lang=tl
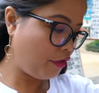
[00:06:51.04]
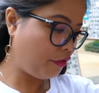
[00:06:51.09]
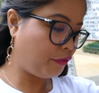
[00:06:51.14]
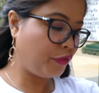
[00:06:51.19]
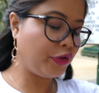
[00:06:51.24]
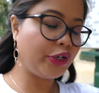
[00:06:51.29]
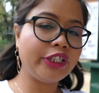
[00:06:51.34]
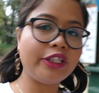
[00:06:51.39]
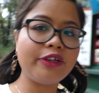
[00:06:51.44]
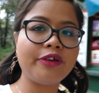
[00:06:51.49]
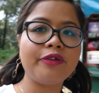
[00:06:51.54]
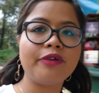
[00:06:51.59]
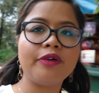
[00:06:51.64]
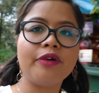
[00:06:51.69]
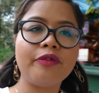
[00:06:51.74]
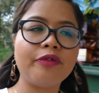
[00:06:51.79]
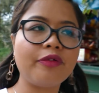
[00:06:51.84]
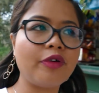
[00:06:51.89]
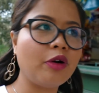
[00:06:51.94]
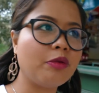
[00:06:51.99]
40
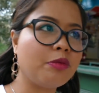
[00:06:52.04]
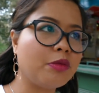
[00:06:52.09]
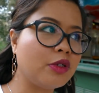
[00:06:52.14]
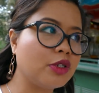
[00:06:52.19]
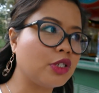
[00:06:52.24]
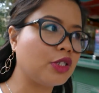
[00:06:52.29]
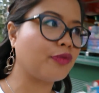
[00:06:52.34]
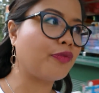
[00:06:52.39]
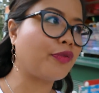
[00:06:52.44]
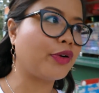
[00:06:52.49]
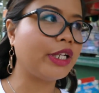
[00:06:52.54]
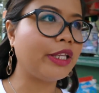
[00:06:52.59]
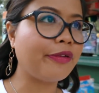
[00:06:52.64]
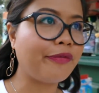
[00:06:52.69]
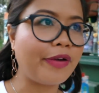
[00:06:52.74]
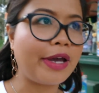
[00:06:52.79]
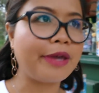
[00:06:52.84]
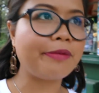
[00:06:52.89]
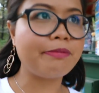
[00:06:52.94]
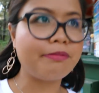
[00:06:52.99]
almost
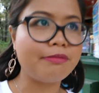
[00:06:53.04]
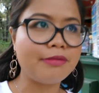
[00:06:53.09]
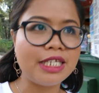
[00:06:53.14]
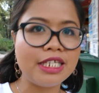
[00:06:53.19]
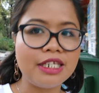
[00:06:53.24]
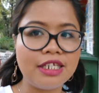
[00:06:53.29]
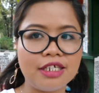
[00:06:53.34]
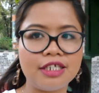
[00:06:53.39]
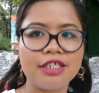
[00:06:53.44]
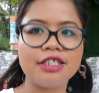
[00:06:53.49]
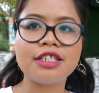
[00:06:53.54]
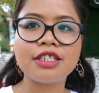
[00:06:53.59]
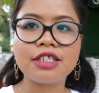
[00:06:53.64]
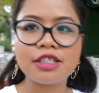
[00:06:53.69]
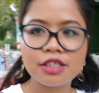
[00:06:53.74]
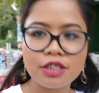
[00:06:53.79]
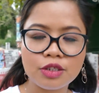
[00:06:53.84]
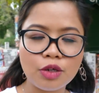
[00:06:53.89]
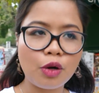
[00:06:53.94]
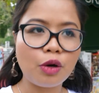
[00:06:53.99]
45 minutes.
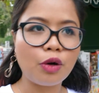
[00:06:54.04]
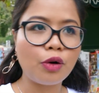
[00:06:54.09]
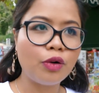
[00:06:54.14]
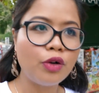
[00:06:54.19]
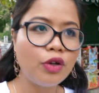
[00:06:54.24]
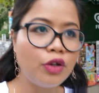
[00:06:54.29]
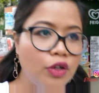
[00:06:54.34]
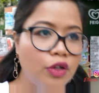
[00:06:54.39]
So,